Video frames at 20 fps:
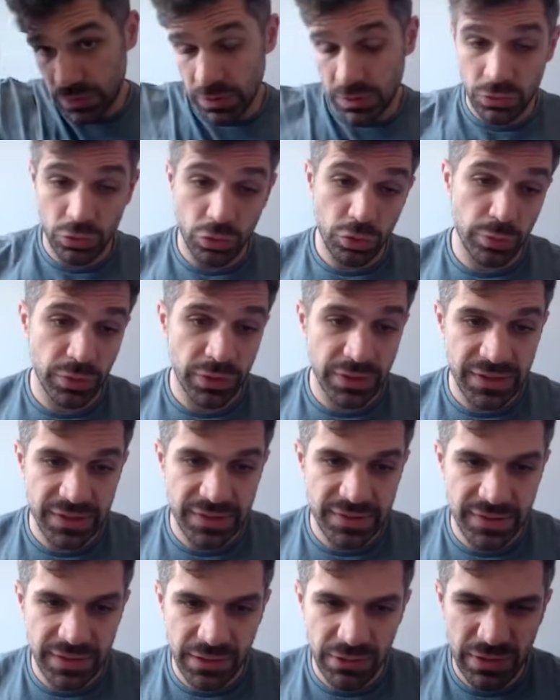Tomou em
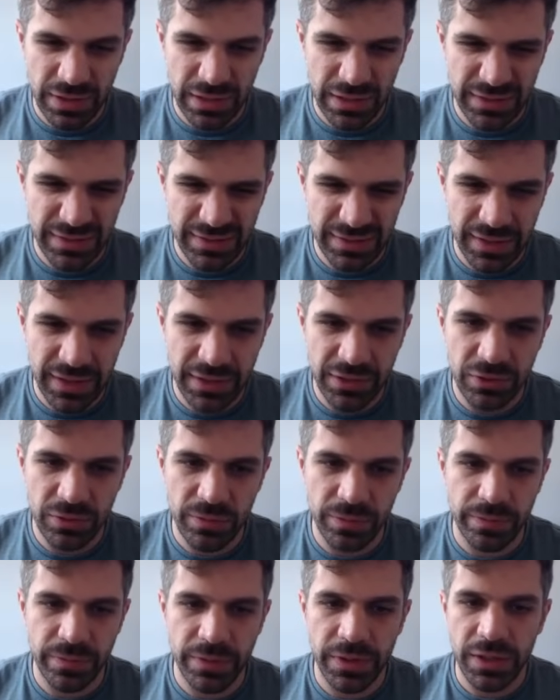D5, que é estranho.
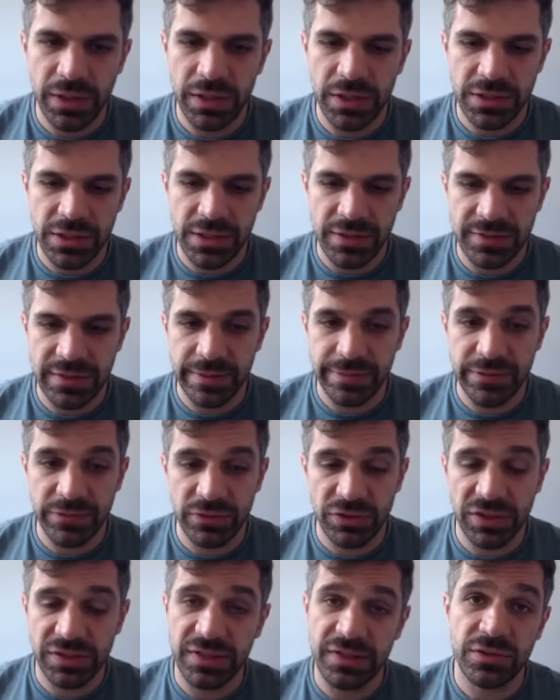Já ensinei para
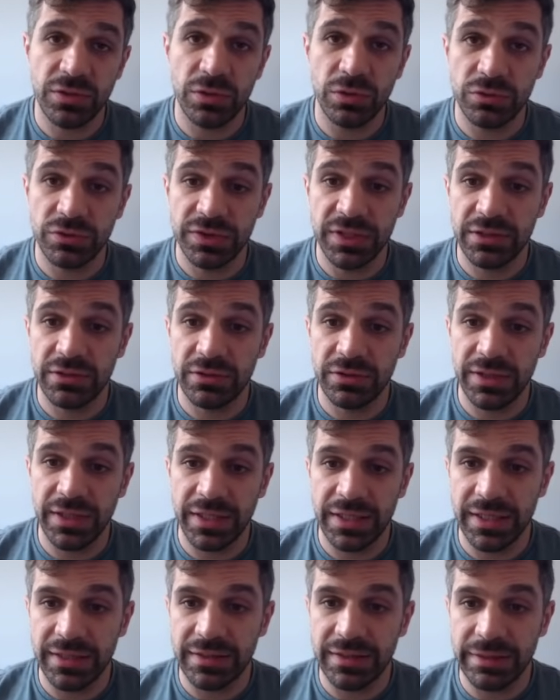vocês esse conceito, né?
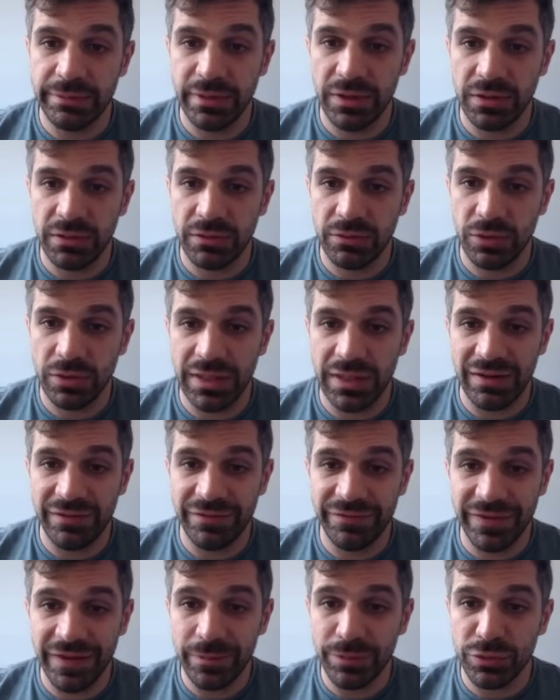Que a dama, quando ela
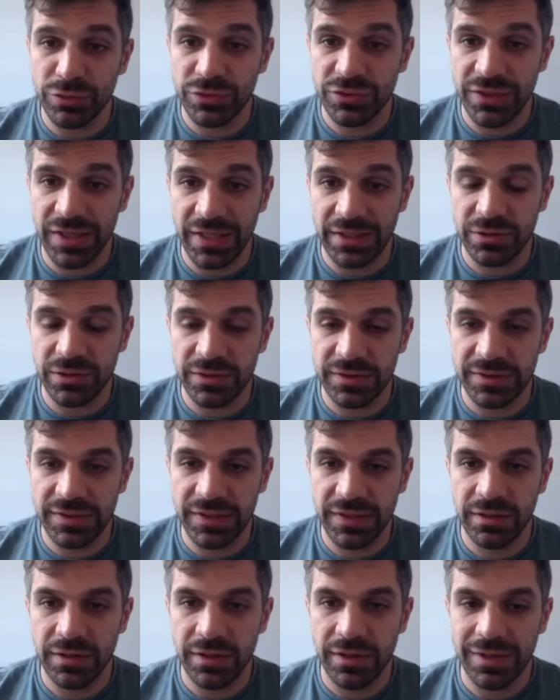vem para o centro
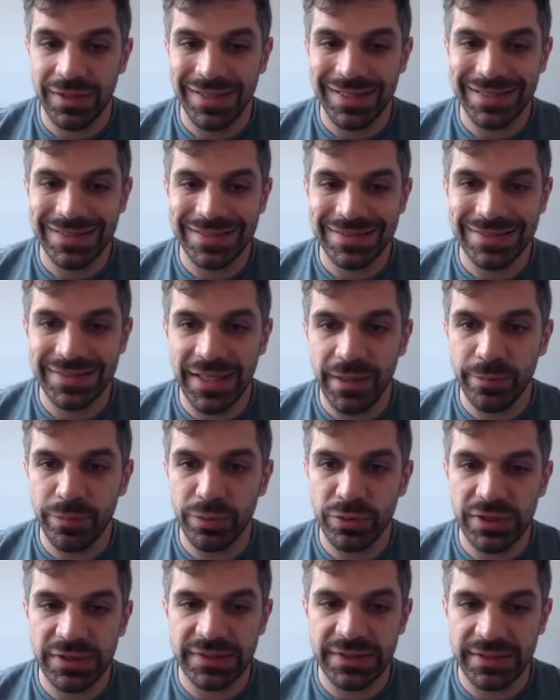assim, sem
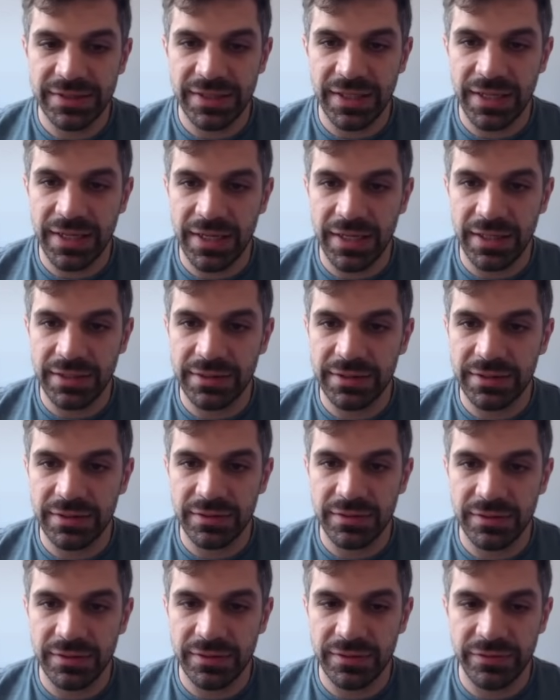poder ser
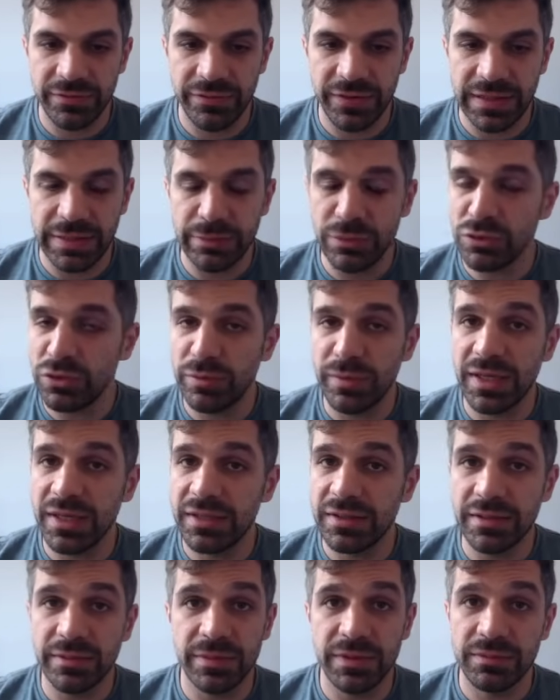atacada, fica muito bem a
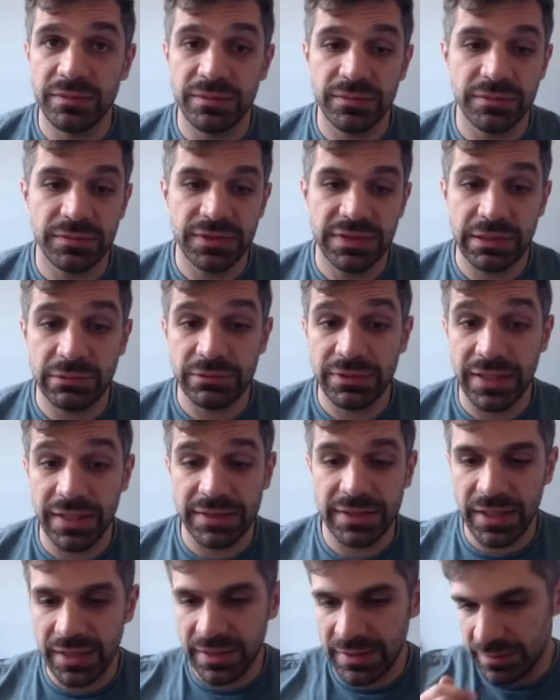dama. Se não tem
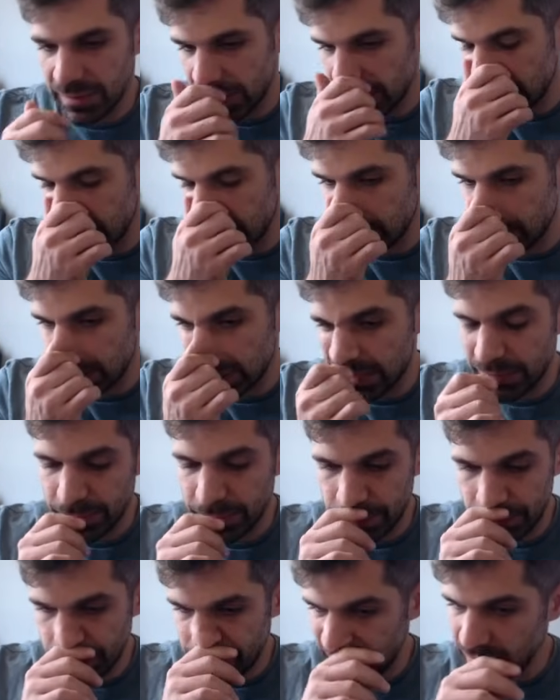ataque em cima da dama, né?
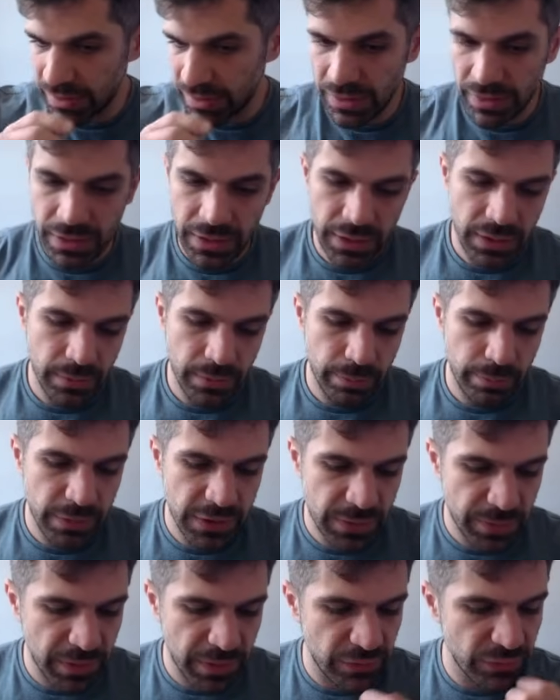
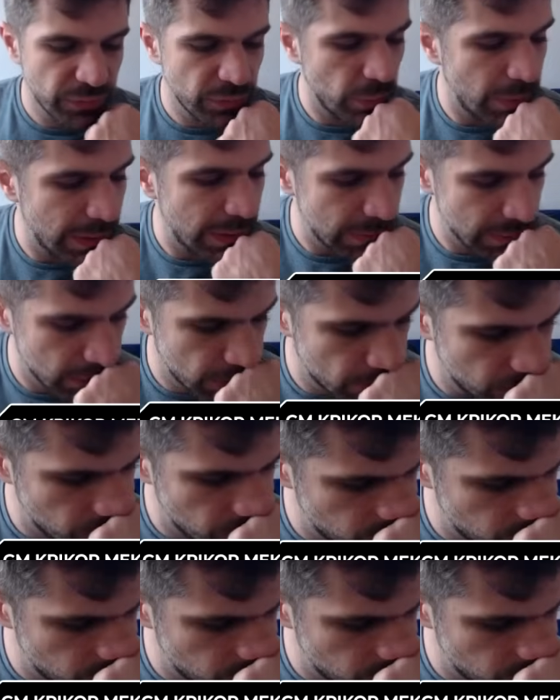Bispo F4.